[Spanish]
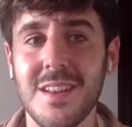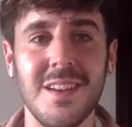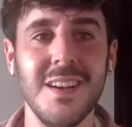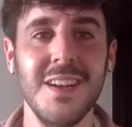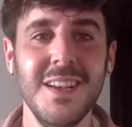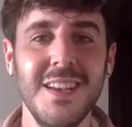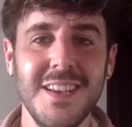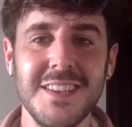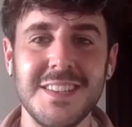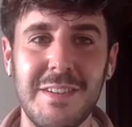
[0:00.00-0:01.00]
Ahora,
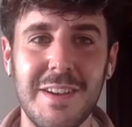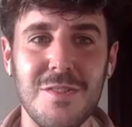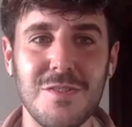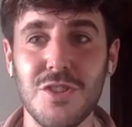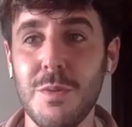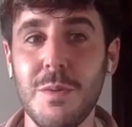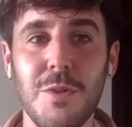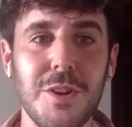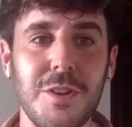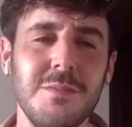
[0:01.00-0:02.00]
estaba incluso, yo
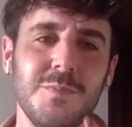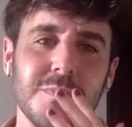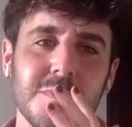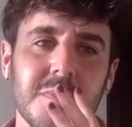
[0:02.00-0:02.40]
vivo en,